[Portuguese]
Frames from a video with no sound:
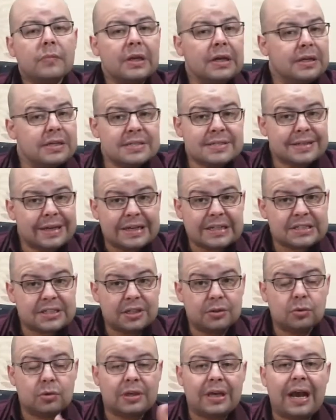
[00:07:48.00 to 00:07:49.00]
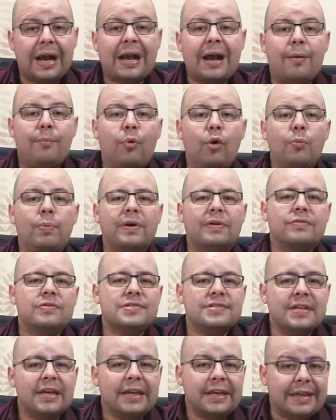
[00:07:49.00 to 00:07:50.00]
e está achando que acabou para
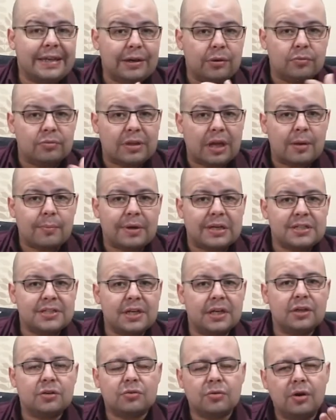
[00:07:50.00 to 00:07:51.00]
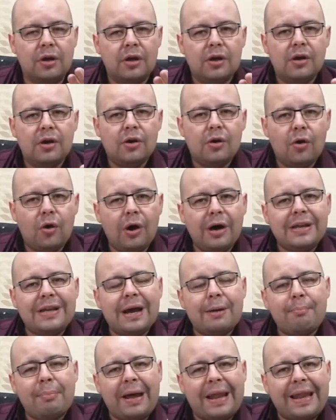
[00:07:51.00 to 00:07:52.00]
você, que não tem mais jeito,
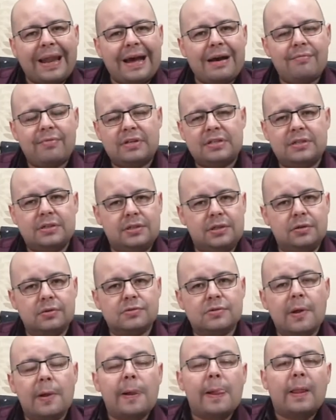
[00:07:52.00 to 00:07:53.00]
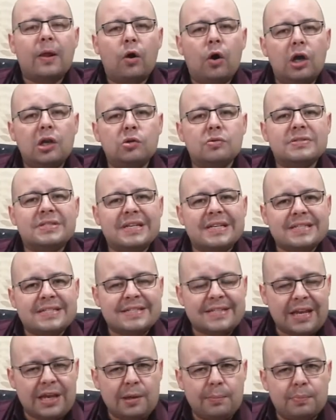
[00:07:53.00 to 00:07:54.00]
olha a palavra de Deus Olha os
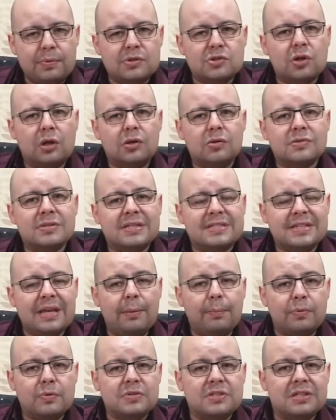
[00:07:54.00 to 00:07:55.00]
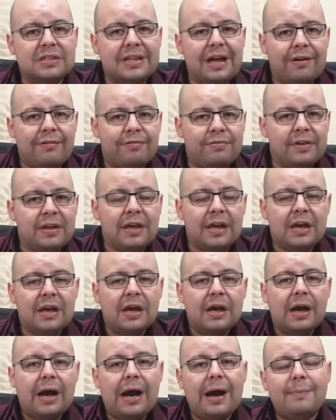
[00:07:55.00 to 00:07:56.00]
exemplos, olha os exemplos de Davi.
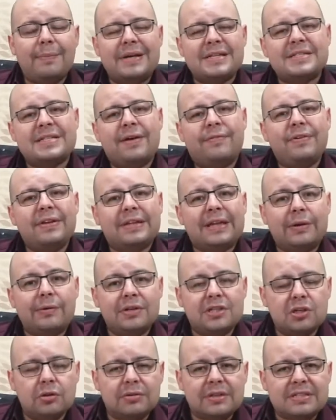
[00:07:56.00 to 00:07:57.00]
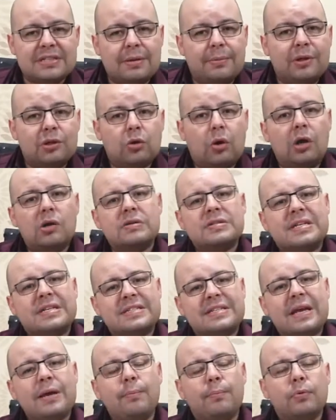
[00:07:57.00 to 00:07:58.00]
Ah, mas Davi está no Antigo Testamento. Olha os
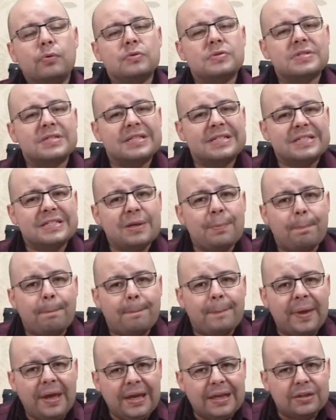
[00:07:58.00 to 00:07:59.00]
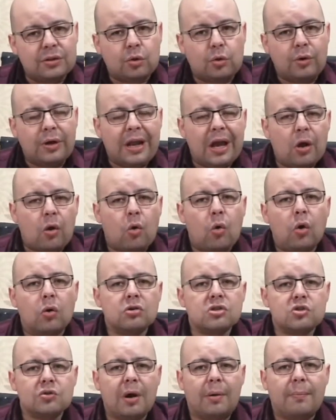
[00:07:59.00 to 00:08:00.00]
exemplos de Pedro, negou seu